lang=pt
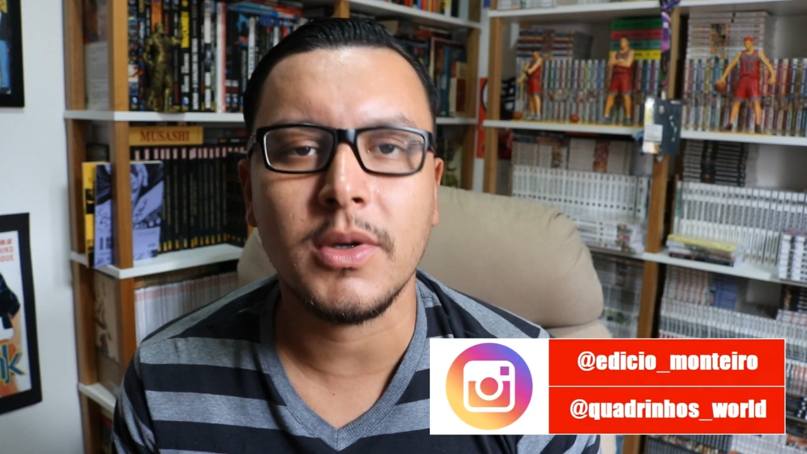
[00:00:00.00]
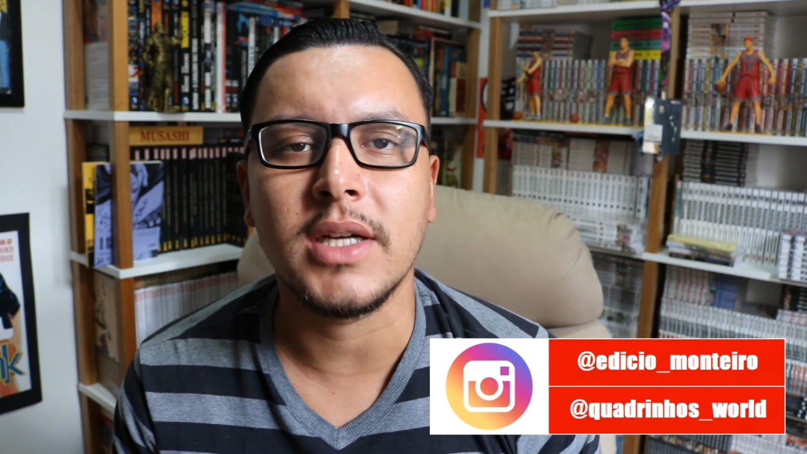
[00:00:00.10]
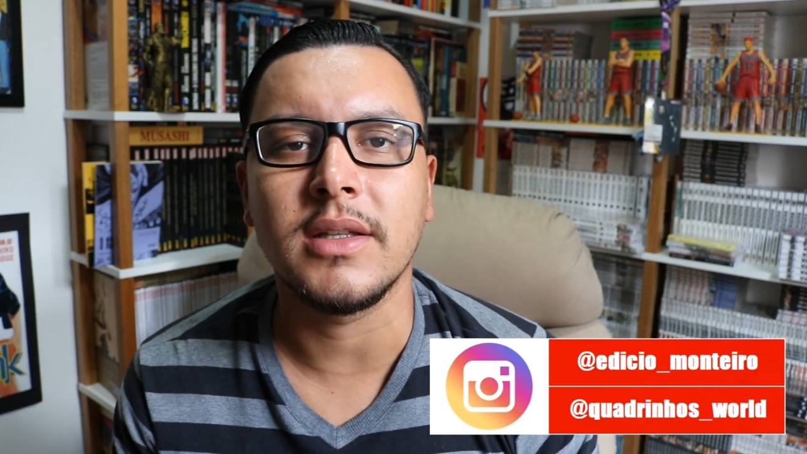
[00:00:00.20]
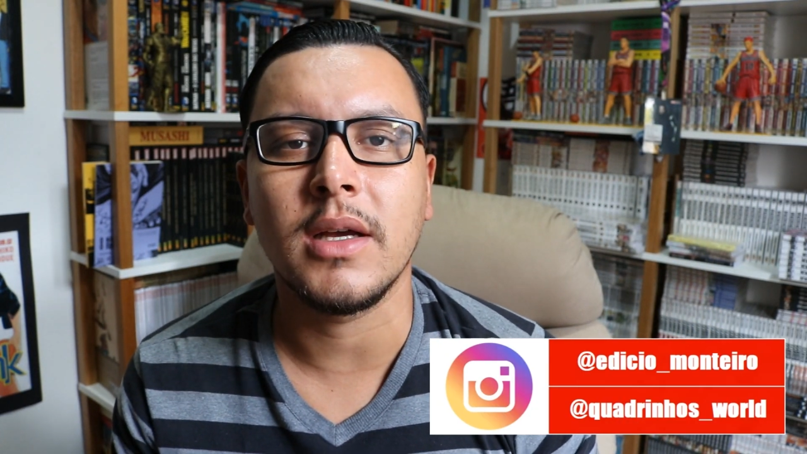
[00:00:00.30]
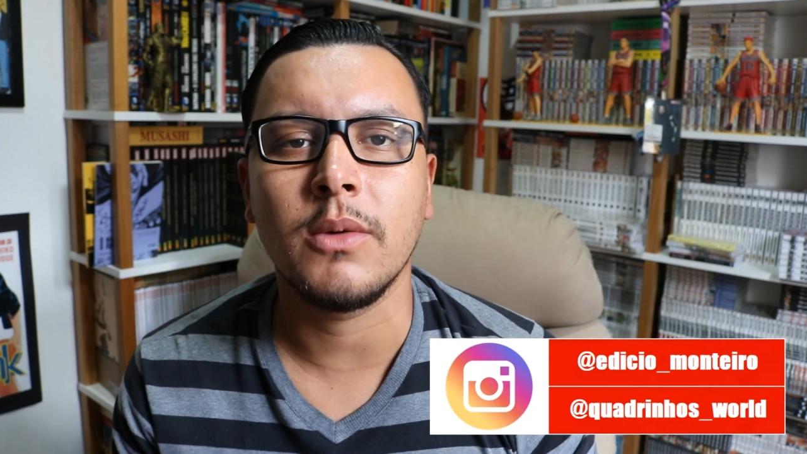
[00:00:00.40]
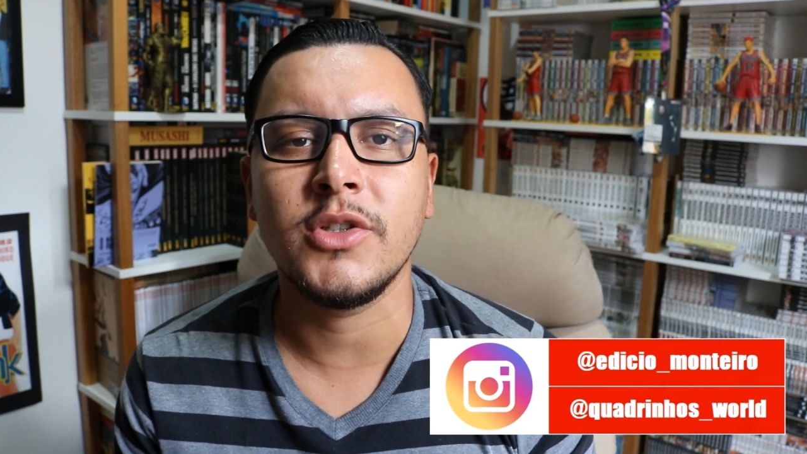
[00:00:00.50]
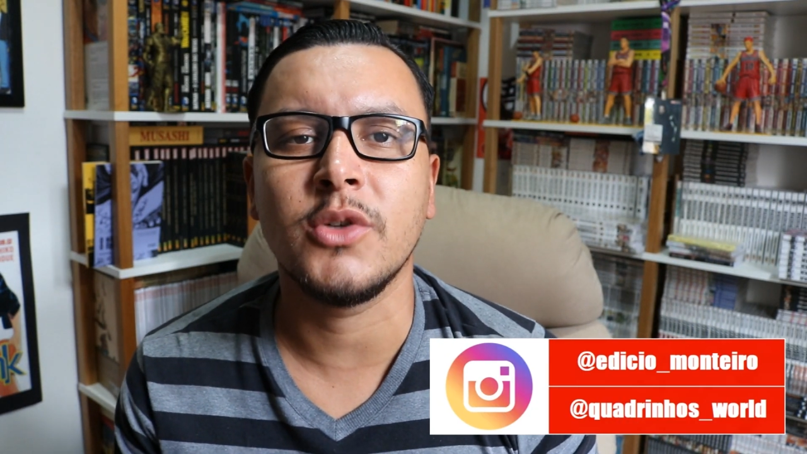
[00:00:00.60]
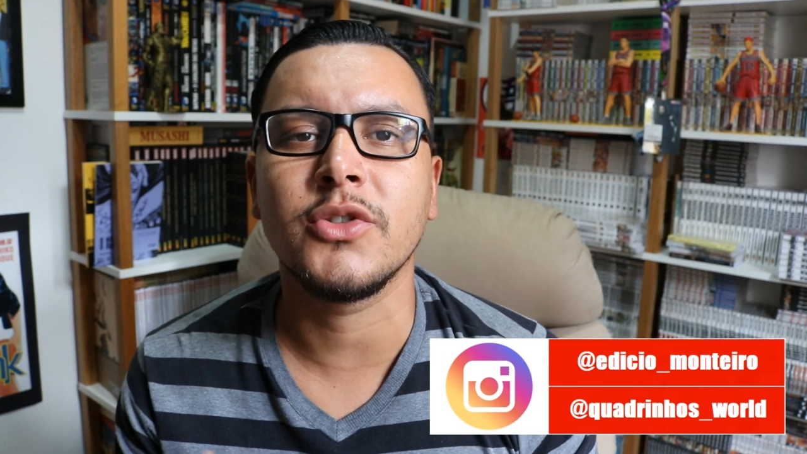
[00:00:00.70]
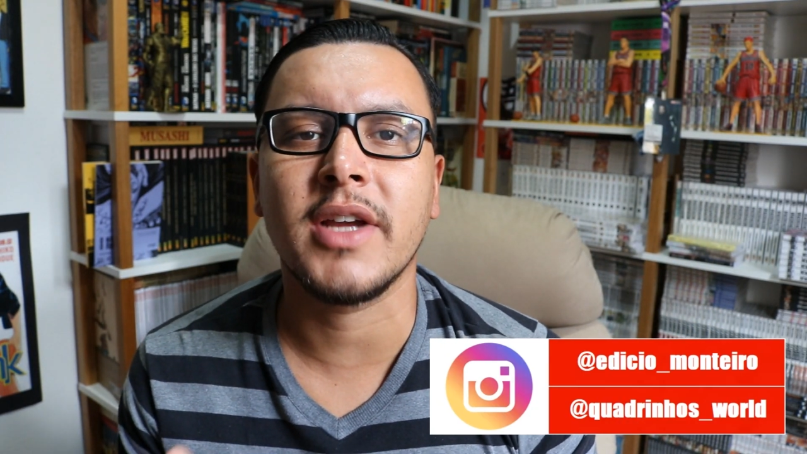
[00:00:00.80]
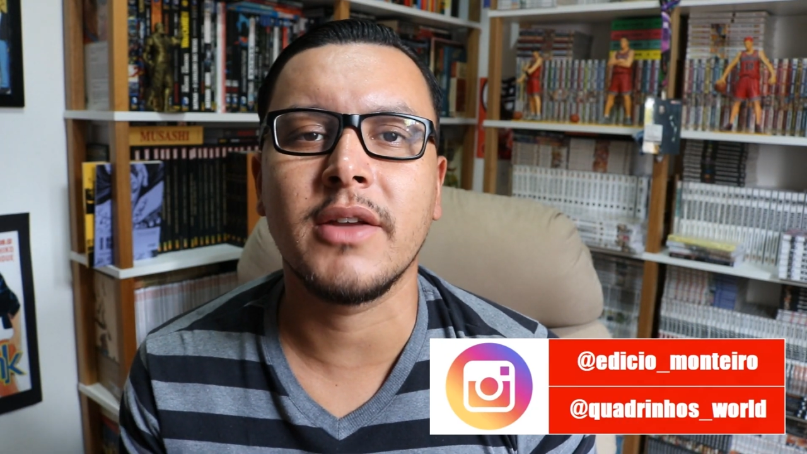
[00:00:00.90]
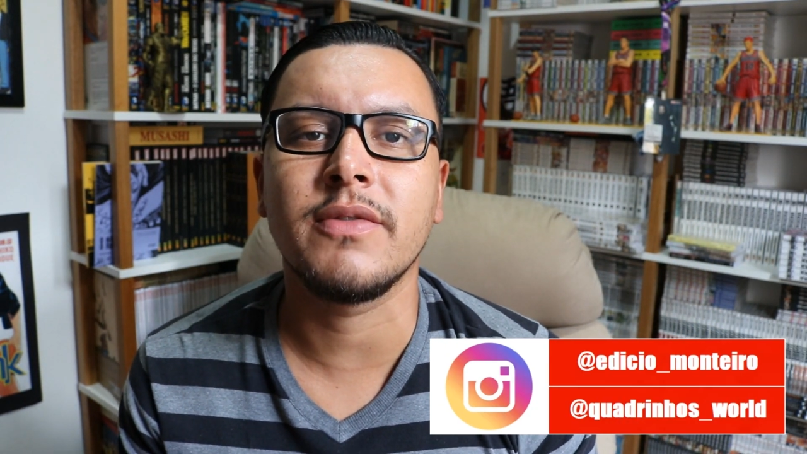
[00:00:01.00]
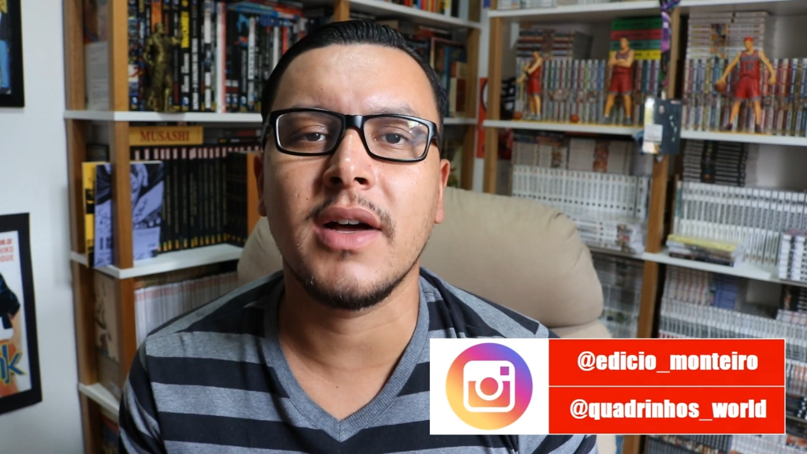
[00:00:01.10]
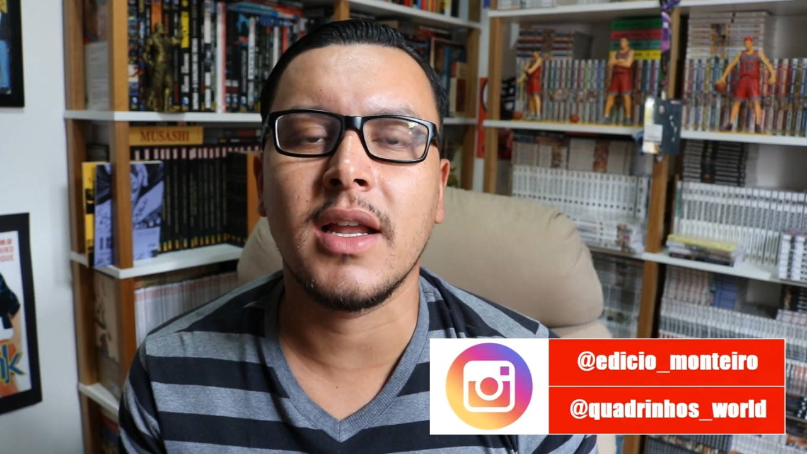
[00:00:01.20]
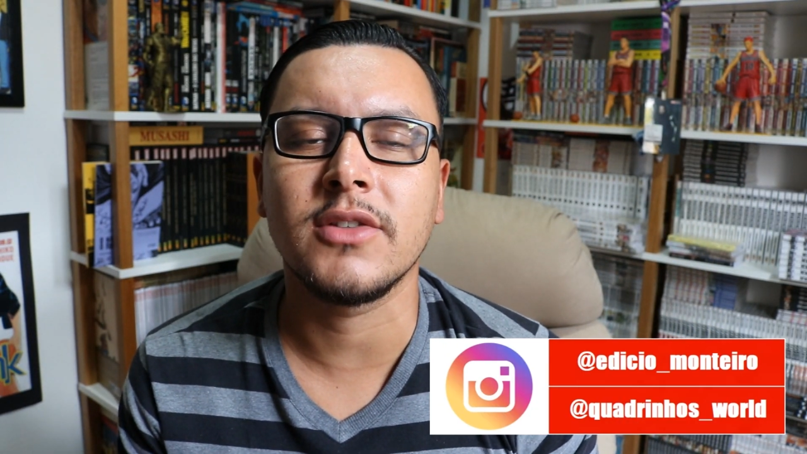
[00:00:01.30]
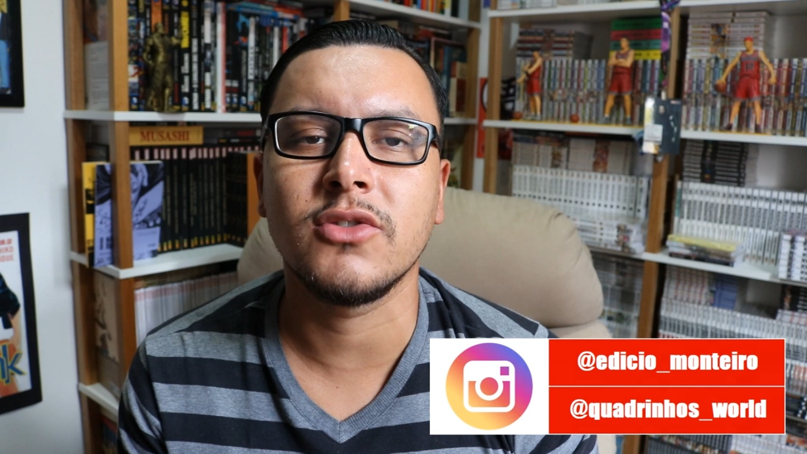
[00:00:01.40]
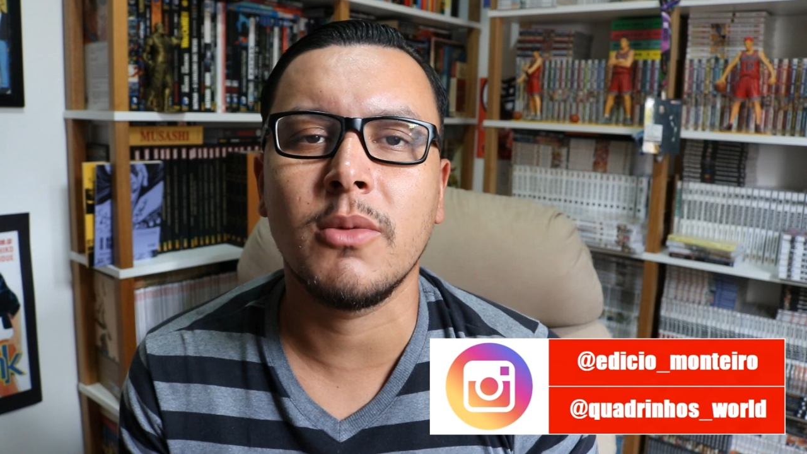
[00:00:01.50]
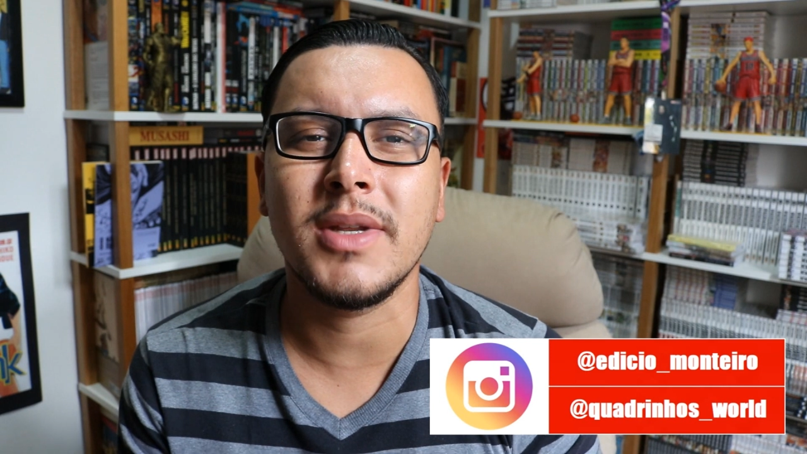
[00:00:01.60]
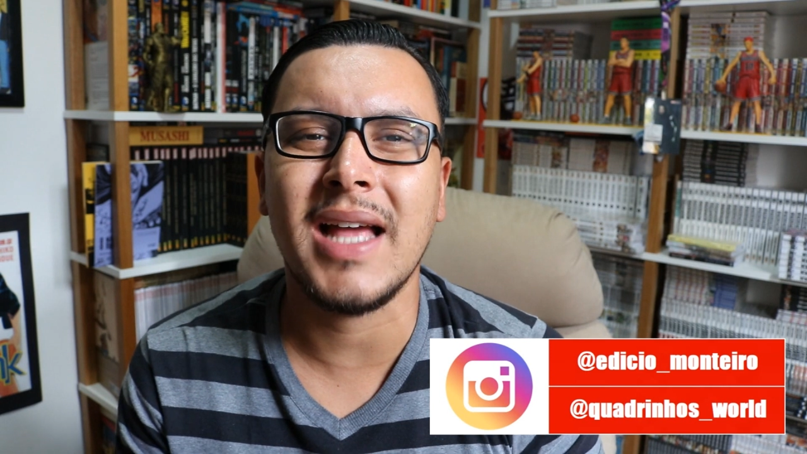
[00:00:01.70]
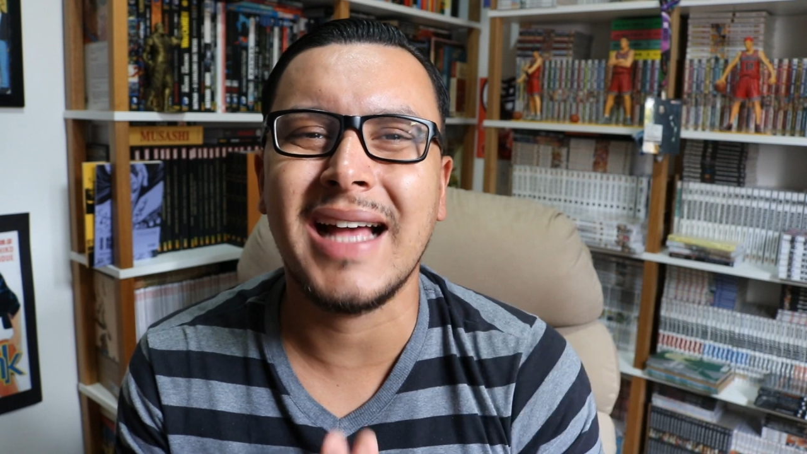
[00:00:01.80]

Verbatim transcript: meu canal e hoje eu quero falar sobre